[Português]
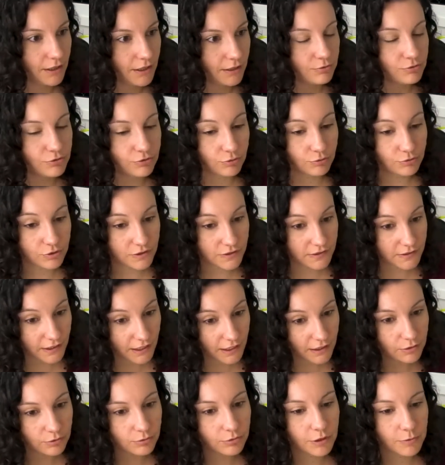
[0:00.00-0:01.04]
Eu estou
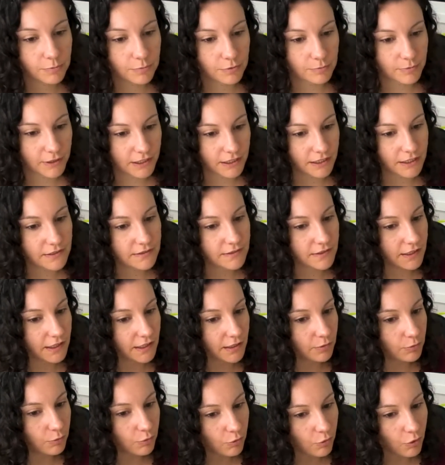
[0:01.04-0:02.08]
dizendo que para uma criança que
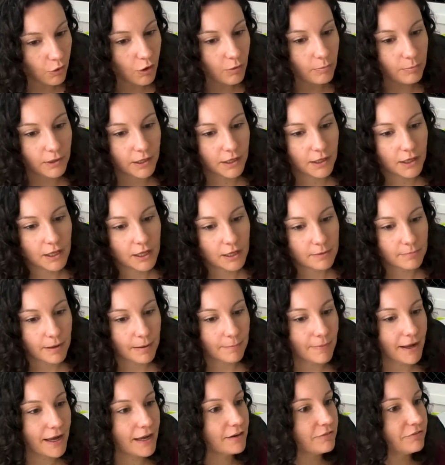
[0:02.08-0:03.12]
não come,
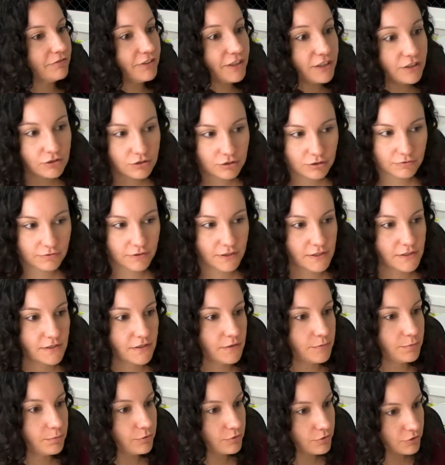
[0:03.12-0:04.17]
mamar 20
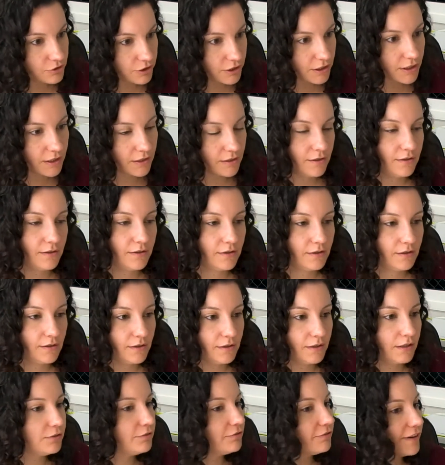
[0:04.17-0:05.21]
vezes por dia
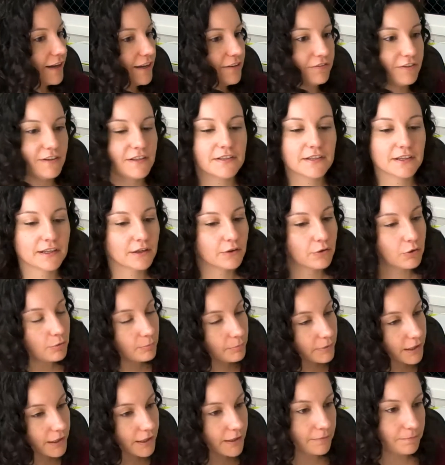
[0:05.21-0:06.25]
não vai fazê-la
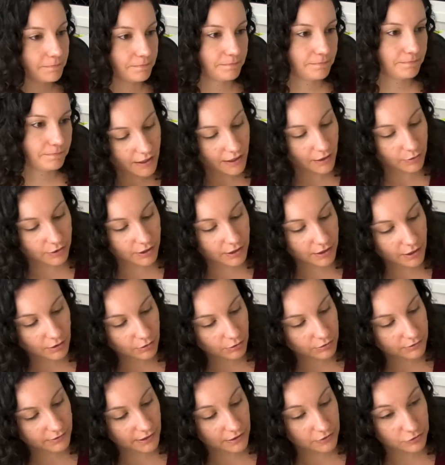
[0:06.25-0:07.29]
comer. E o que, que
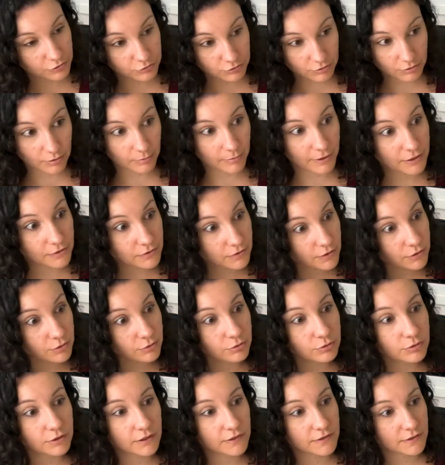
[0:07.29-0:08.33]
acontece? Nos momentos que
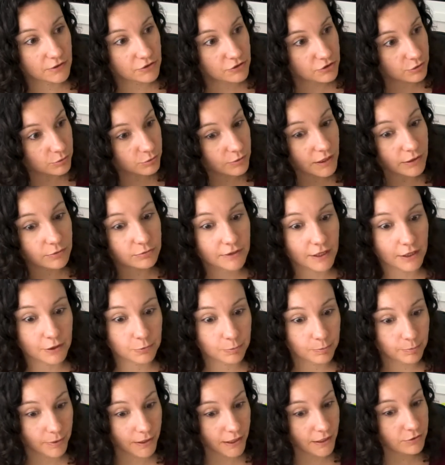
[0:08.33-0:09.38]
tu decidiu não dar o
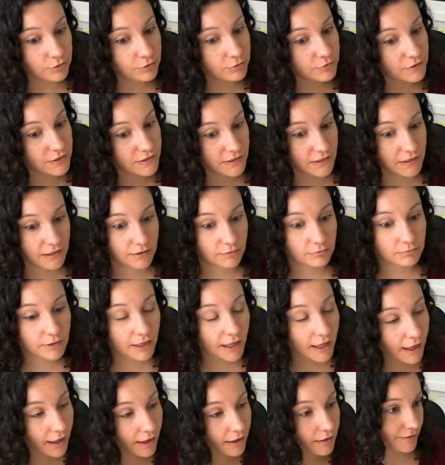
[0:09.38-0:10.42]
peito, você não
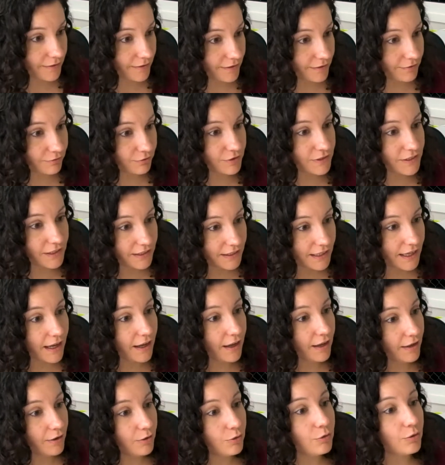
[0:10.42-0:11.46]
dá. Você
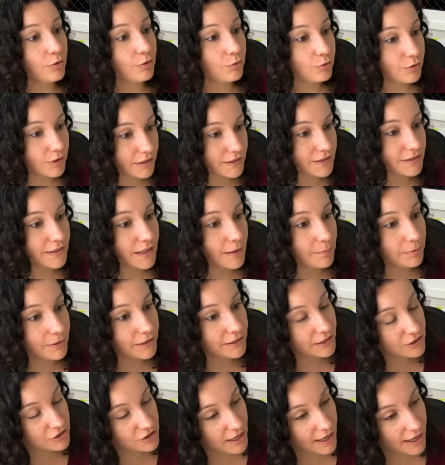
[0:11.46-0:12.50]
dá o que está
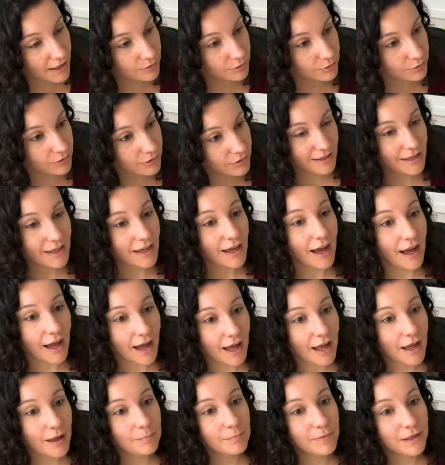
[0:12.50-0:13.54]
planejado.
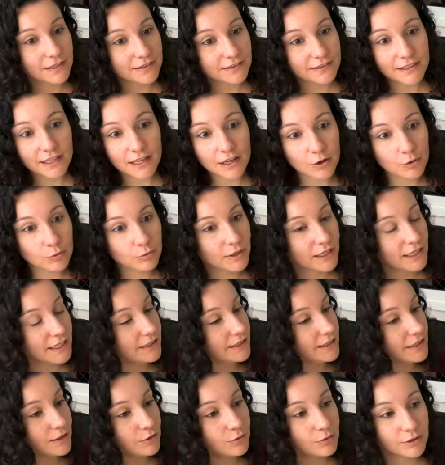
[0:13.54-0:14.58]
Ah, mas não, ele
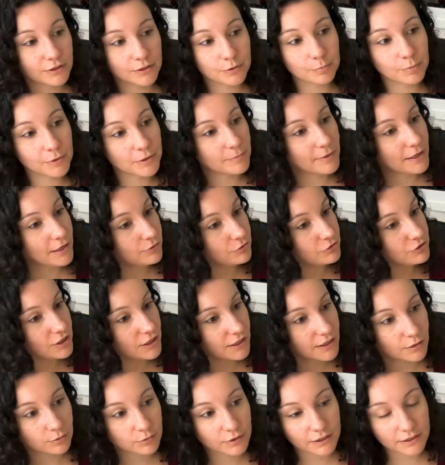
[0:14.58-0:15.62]
não. No primeiro dia
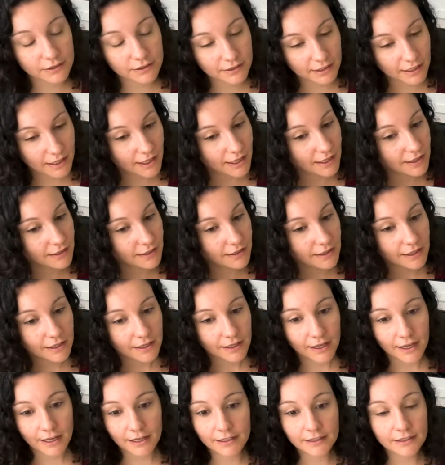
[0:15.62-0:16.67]
que eu
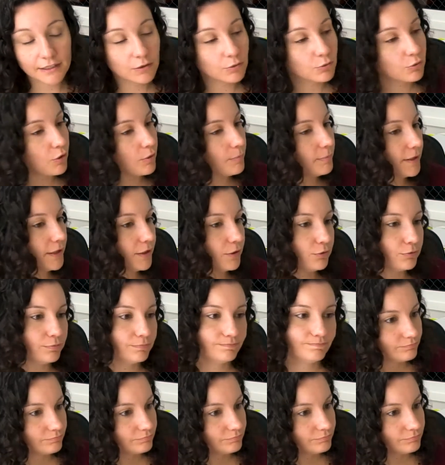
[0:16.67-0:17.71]
tentei, ele não
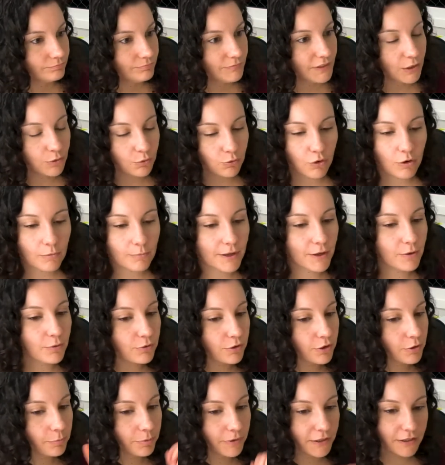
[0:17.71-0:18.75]
comeu. Não comeu o
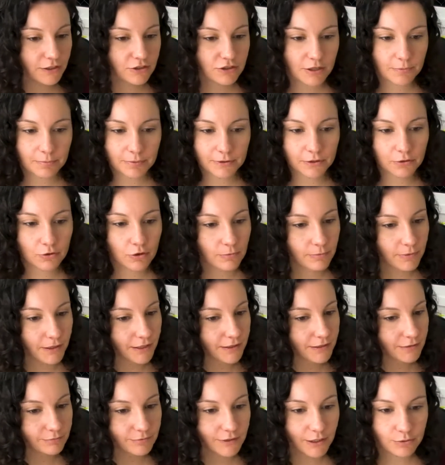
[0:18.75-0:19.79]
que eu planejei para ele comer,
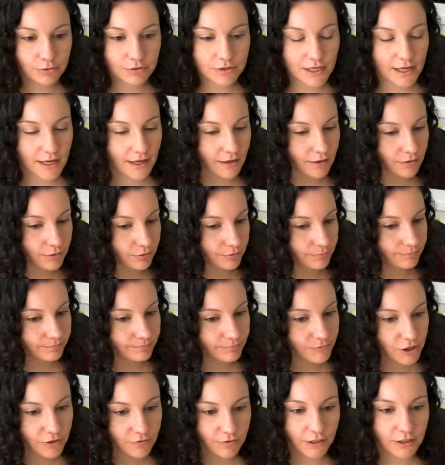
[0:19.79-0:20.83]
não deu certo.
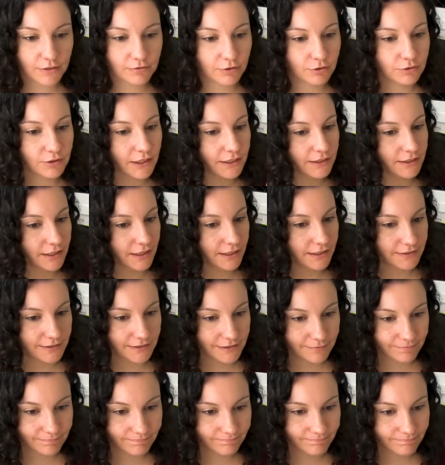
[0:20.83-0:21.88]
Tive que voltar
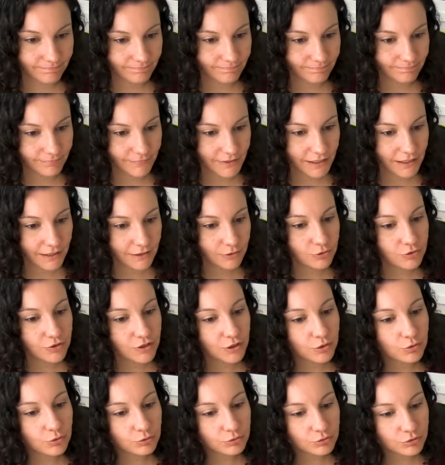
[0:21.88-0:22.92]
atrás. No
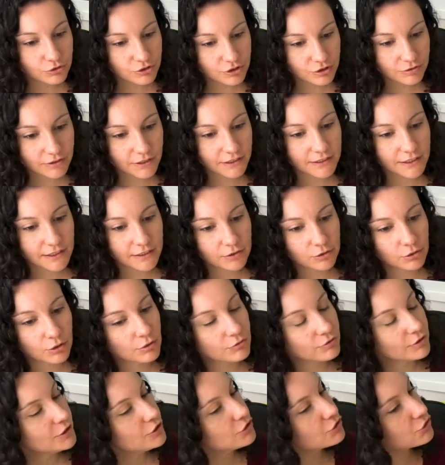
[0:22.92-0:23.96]
segundo dia eu tentei de novo, ele